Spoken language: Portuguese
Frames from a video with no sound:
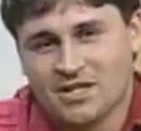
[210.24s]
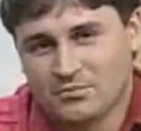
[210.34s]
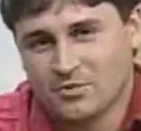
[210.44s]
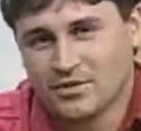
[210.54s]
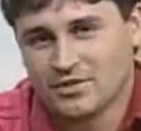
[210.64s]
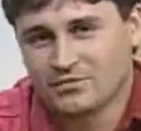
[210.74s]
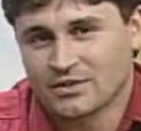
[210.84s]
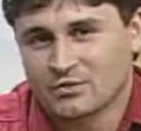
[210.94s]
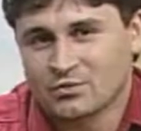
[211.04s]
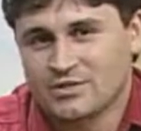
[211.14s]
é uma
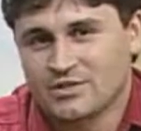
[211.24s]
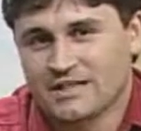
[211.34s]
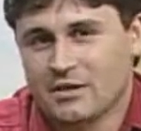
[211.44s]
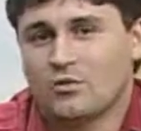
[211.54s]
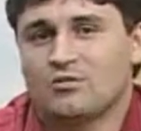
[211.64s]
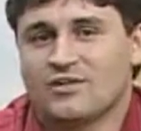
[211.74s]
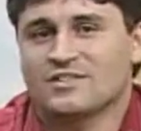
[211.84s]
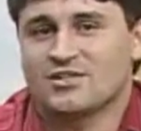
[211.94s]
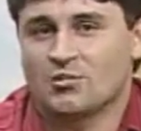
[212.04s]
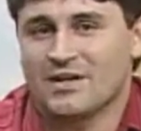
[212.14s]
juventude da Convenção
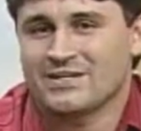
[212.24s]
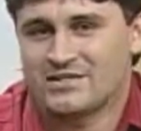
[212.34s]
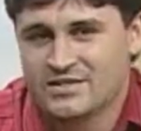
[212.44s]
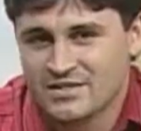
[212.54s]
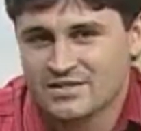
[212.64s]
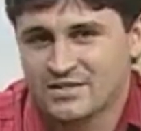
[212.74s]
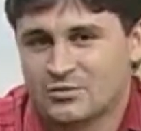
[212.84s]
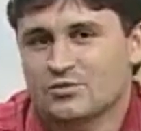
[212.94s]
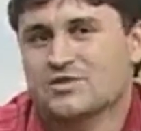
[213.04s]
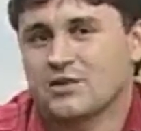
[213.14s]
Batista do
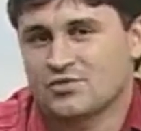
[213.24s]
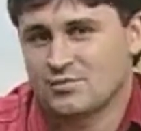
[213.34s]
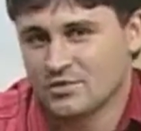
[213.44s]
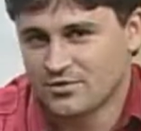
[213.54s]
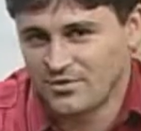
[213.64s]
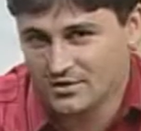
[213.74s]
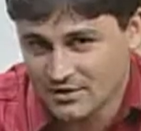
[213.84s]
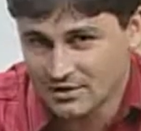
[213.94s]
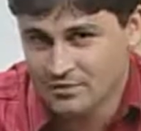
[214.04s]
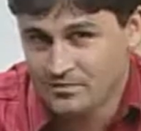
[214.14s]
Estado do Espírito Santo.